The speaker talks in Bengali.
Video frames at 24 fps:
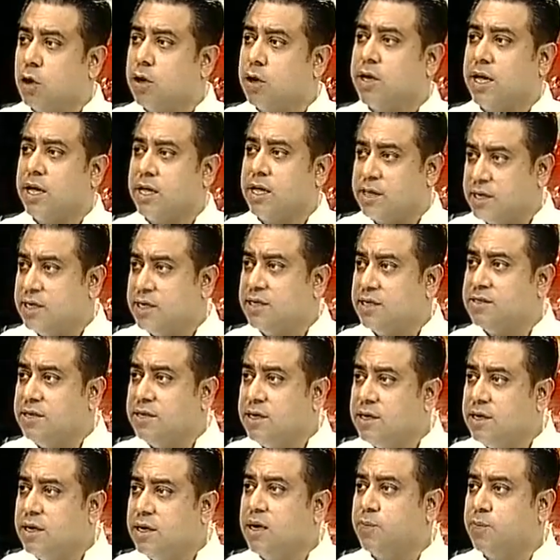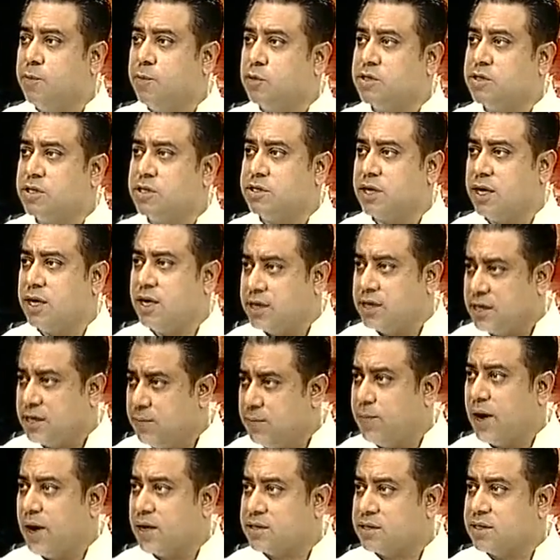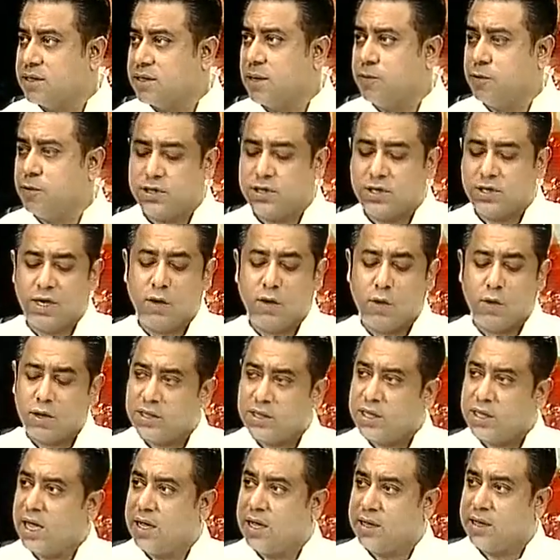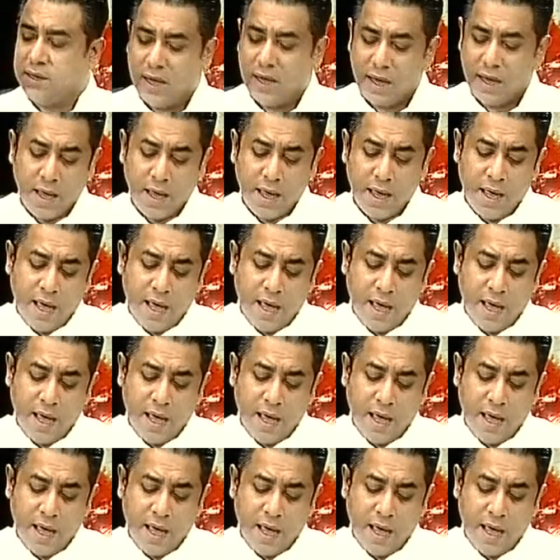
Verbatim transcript: সংকেত একটি সিগন্যাল পৌঁছে যায় একটি বার্তা পৌঁছে যায় অর্থাৎ